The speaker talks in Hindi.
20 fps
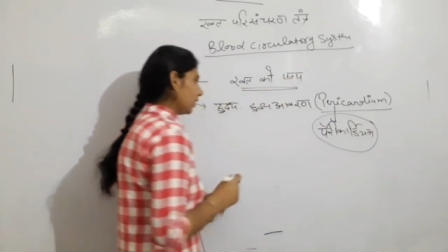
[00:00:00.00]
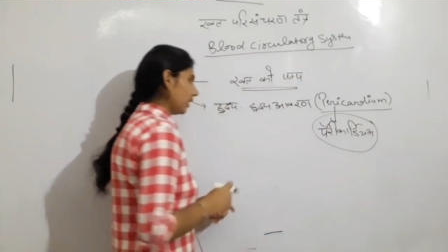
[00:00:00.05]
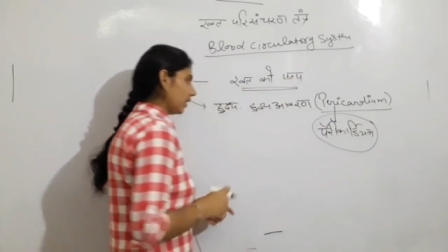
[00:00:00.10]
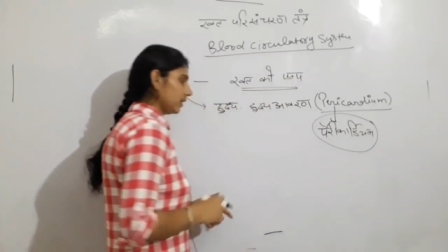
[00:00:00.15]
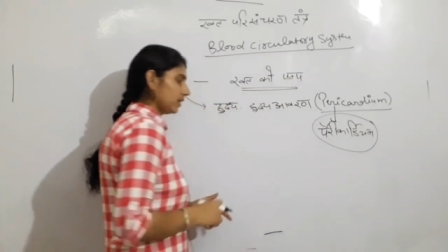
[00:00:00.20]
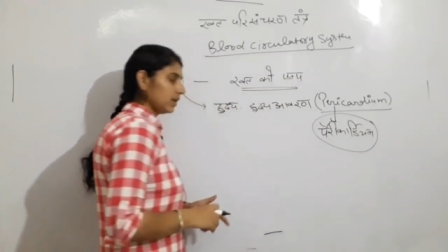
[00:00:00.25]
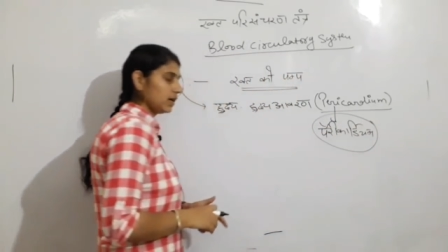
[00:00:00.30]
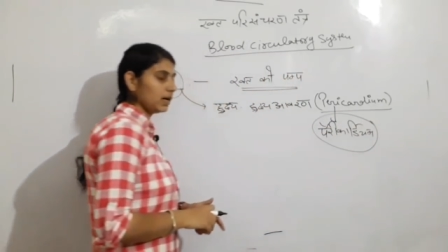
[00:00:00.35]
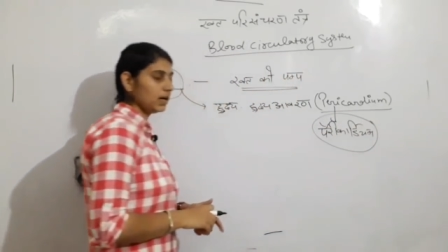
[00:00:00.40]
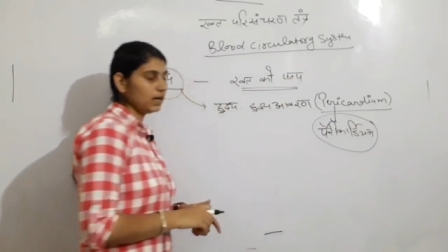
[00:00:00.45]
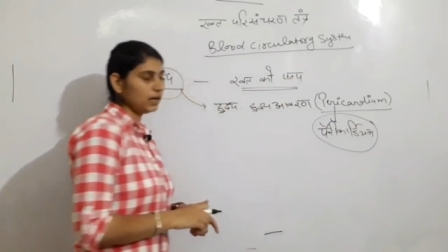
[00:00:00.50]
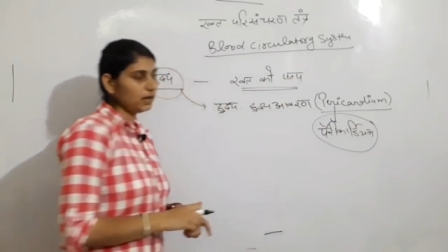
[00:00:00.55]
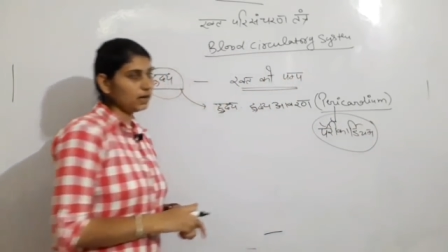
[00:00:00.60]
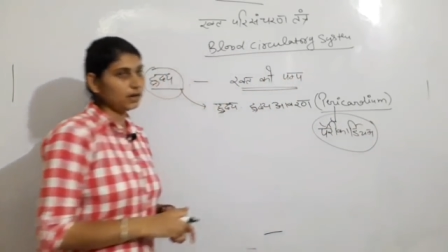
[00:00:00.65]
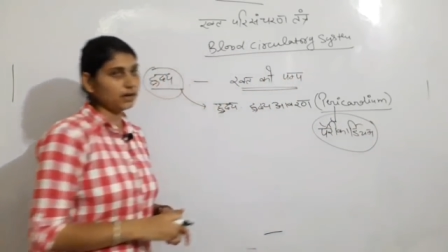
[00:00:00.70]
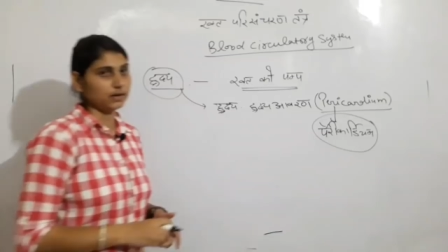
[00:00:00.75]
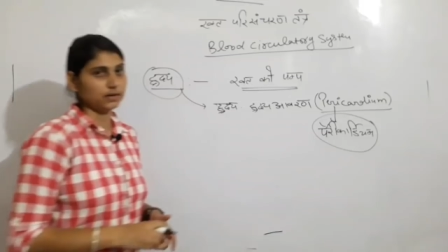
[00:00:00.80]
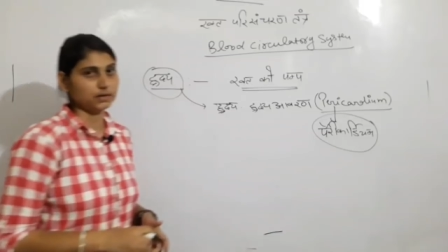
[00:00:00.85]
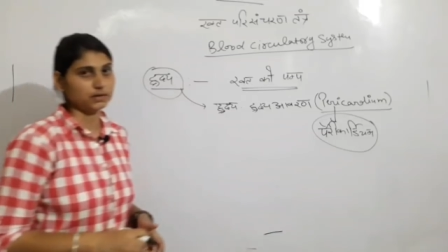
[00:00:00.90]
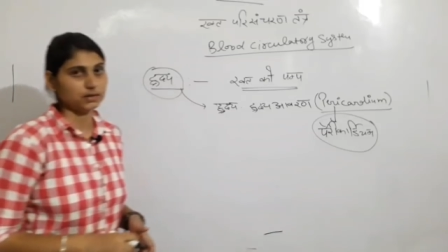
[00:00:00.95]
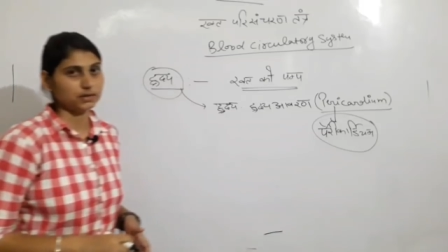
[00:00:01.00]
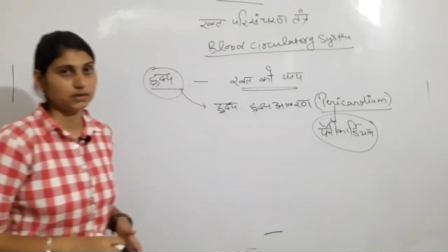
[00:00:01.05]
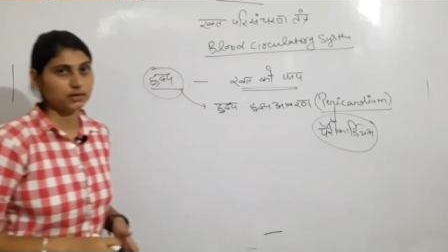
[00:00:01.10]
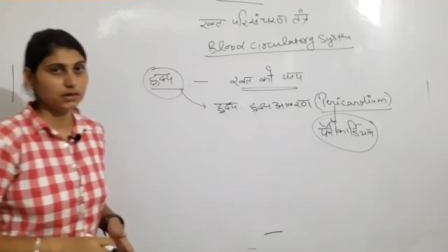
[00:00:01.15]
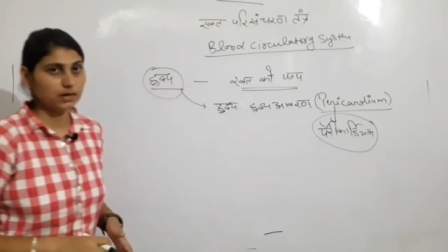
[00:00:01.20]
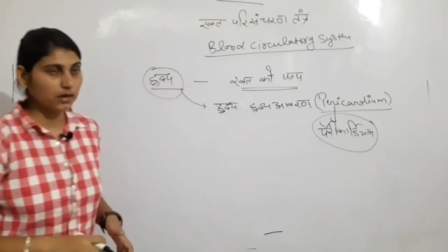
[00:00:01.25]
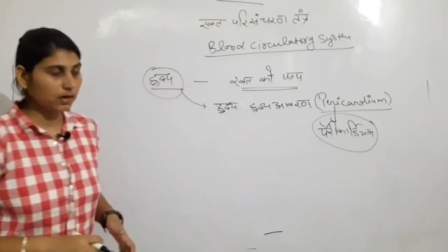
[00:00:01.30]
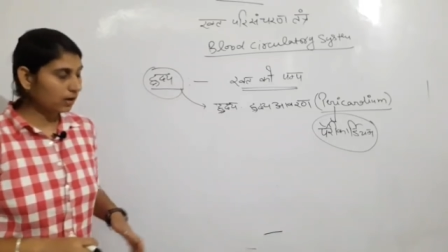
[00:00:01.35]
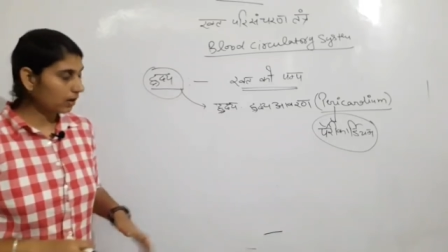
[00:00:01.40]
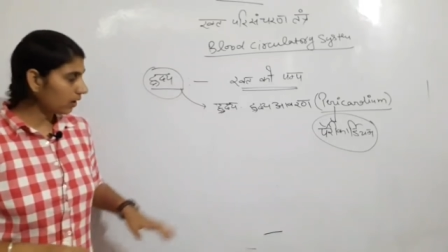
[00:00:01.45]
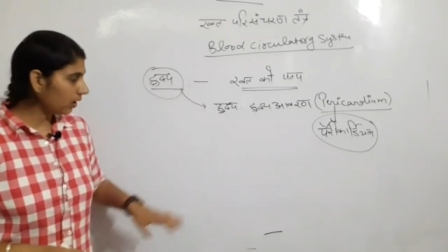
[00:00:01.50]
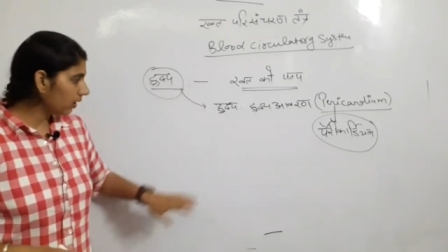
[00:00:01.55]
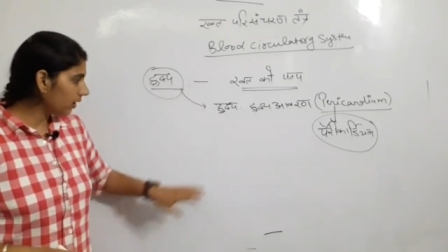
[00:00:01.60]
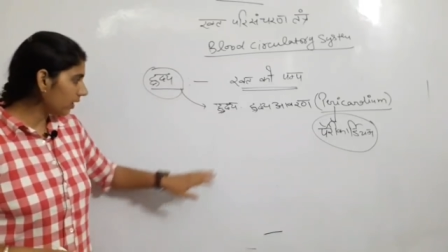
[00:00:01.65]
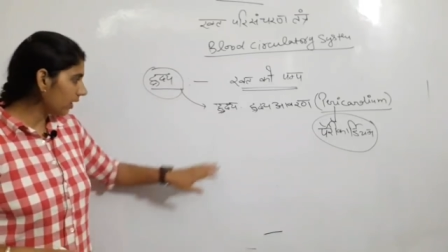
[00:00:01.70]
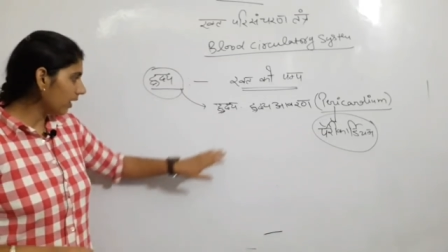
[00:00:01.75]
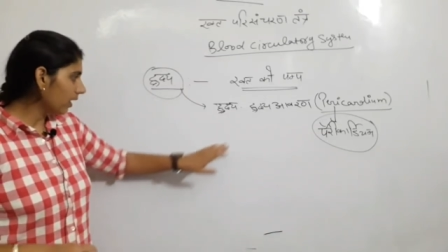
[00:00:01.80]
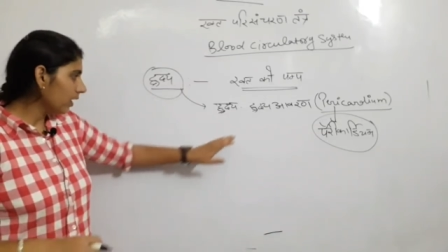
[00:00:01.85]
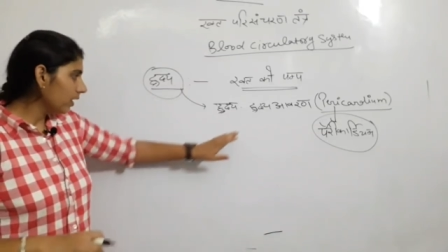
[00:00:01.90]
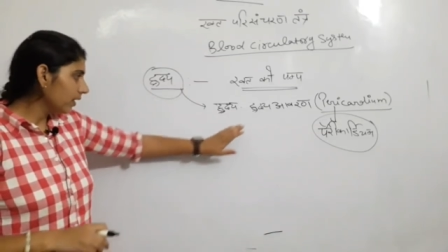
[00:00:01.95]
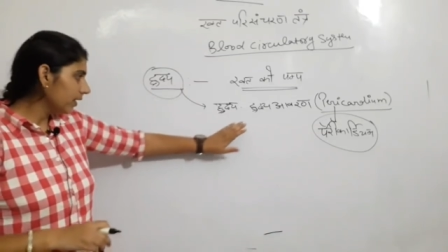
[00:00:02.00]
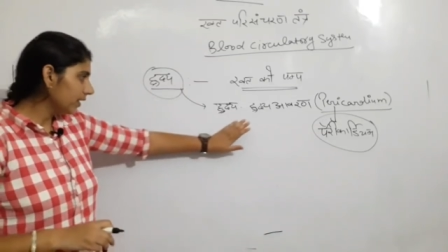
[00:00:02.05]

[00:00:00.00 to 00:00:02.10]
रहता है हार्ट क्लियर है